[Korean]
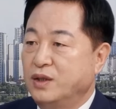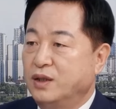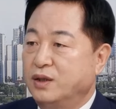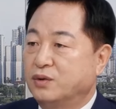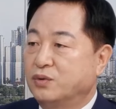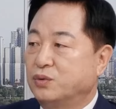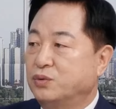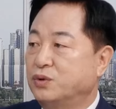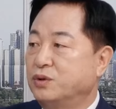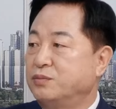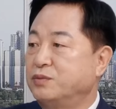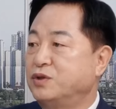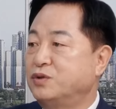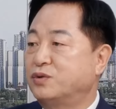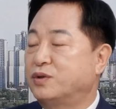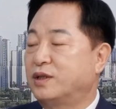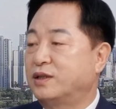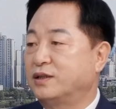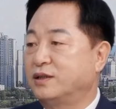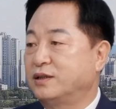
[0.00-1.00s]
또 우리
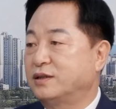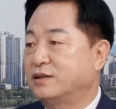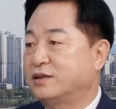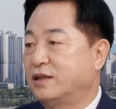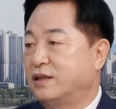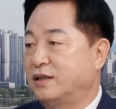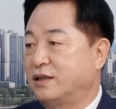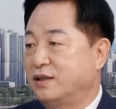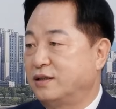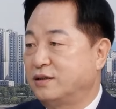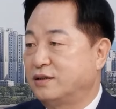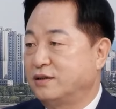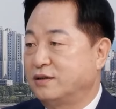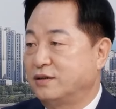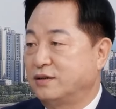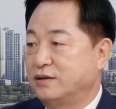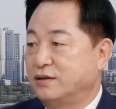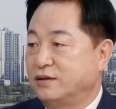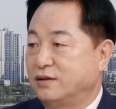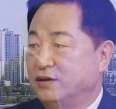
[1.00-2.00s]
민주당
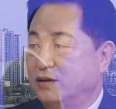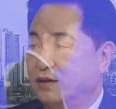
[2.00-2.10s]
역사에서